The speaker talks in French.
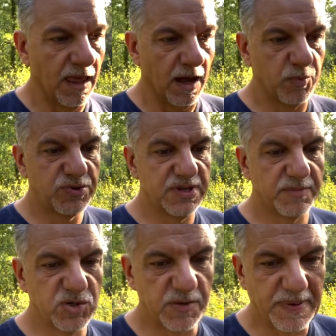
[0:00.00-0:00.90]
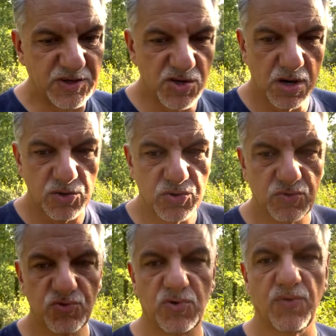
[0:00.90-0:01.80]
en me disant mais j'ai pas de chance, je suis
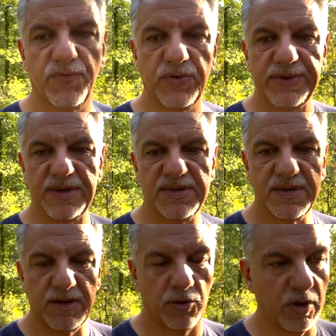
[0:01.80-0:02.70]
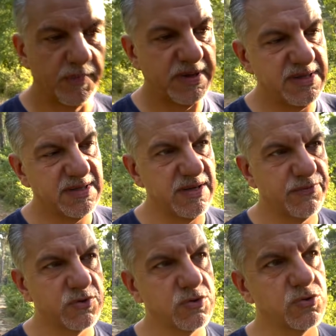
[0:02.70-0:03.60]
toujours confronté à des scénarios répétitifs,
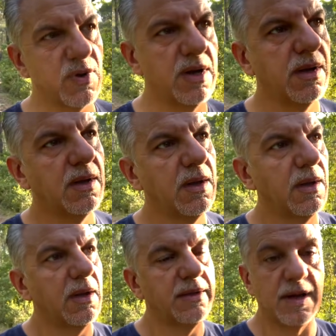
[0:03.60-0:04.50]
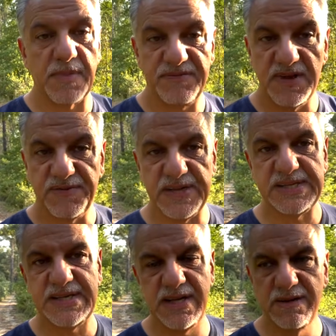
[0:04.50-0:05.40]
que ce soit dans ma vie
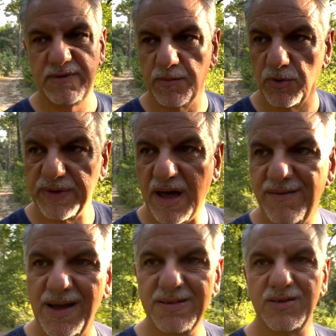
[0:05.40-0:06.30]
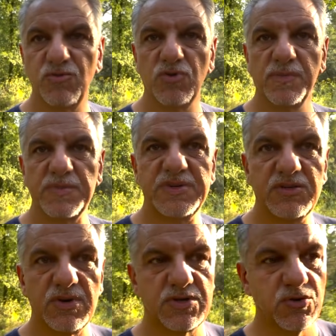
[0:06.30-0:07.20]
affective, dans mon travail, c'est toujours les mêmes
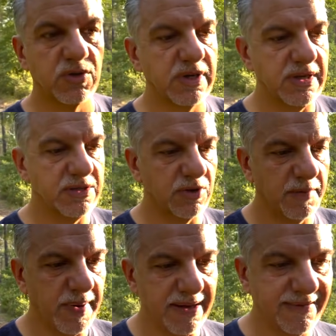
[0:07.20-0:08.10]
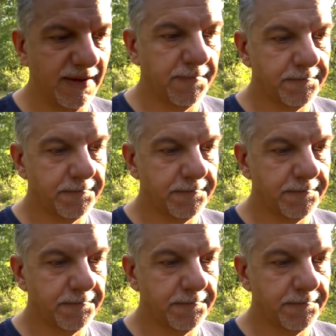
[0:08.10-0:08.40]
situation qui se répète.